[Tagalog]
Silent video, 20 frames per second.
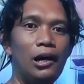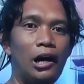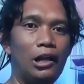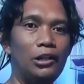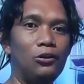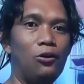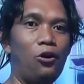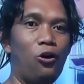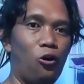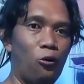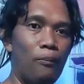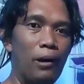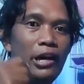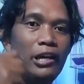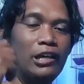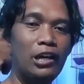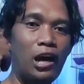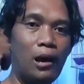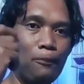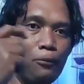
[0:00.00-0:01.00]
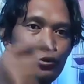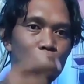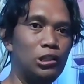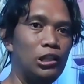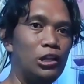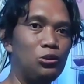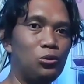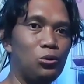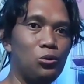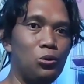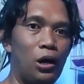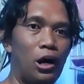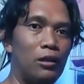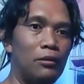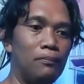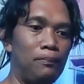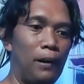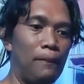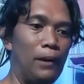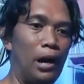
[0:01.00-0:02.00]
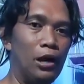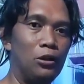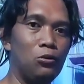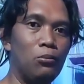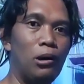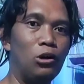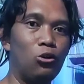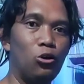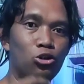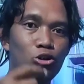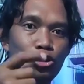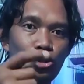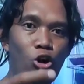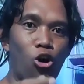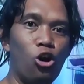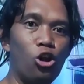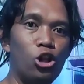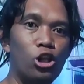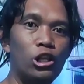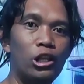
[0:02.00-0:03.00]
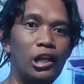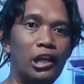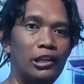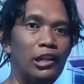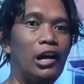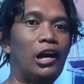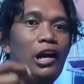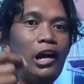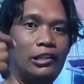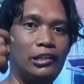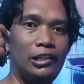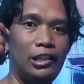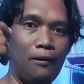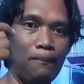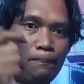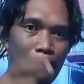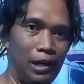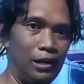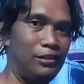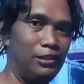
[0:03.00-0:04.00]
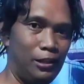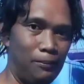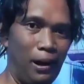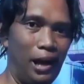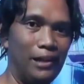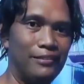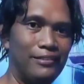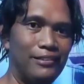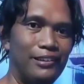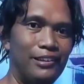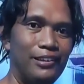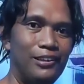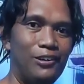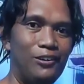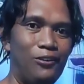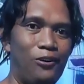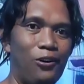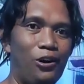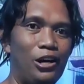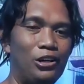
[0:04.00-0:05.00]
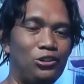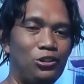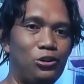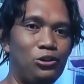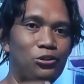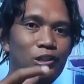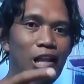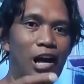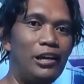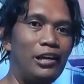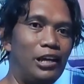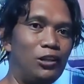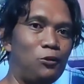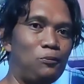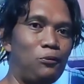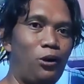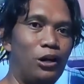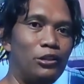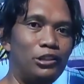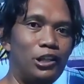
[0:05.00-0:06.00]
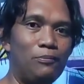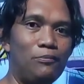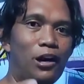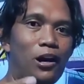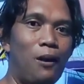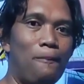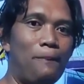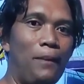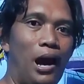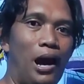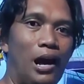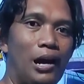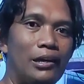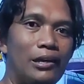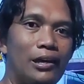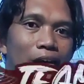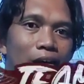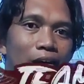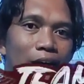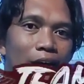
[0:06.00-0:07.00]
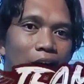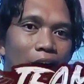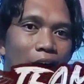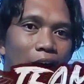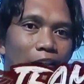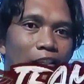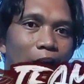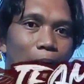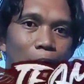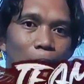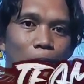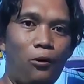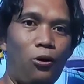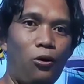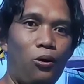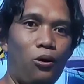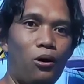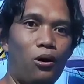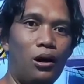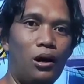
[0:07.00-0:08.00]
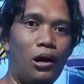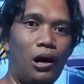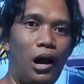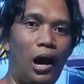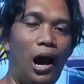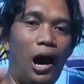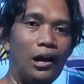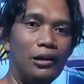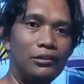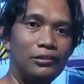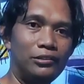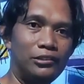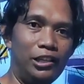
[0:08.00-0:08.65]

ano o mahirap po silang turuan paano mag-control ng kanilang paglipad. Okay, so yun lang. Ito po ang Team Kakampay at kami po ang